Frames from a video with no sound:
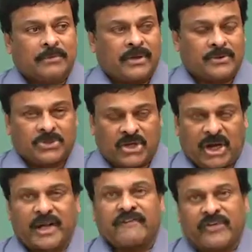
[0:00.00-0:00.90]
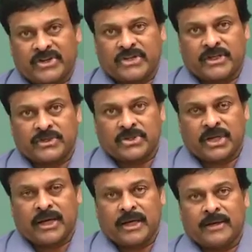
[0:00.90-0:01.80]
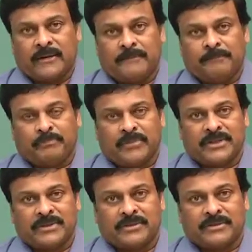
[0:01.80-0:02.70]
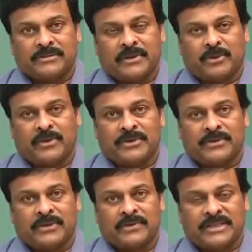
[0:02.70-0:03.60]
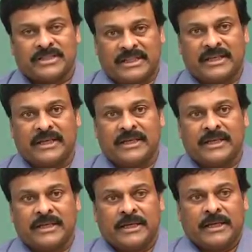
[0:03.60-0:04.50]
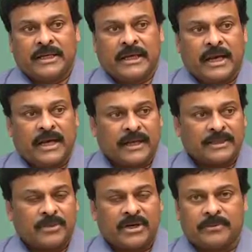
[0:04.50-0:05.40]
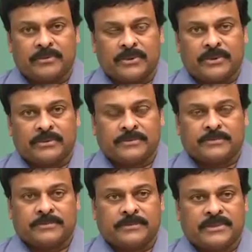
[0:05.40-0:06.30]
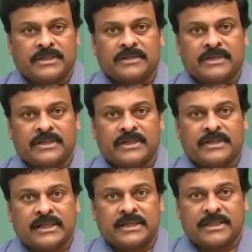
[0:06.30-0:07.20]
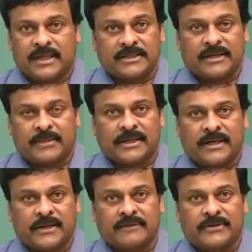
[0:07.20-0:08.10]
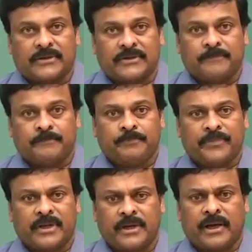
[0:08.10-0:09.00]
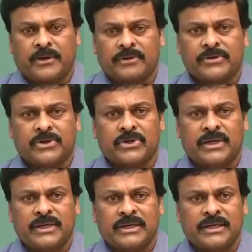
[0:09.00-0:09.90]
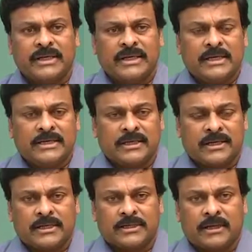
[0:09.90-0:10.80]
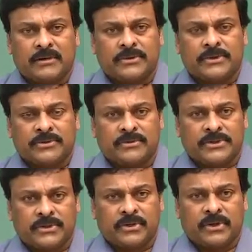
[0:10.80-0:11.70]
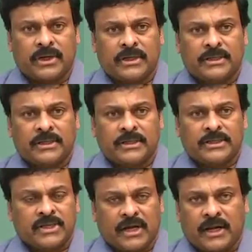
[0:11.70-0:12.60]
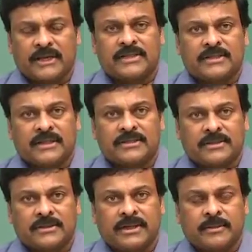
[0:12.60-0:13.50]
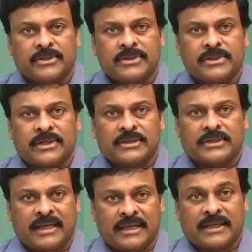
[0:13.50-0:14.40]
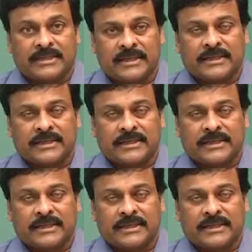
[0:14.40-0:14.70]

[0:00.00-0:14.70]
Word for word: మాకు చాలా ఎఫెక్షనేట్ చాలా బంధం అనుబంధం ఉన్నటువంటి శ్రీహరి ఇలా హఠాత్మన పొందం చెందడం అనేది నిజంగా చాలా చాలా బాధాకర విషయం అంటే ఆరోగ్య విషయంలో కానీ శారీరక దారుఢ్యం విషయంలో కానీ చాలా శ్రద్ధాశక్తులు కనిపించే తానికి ఇలా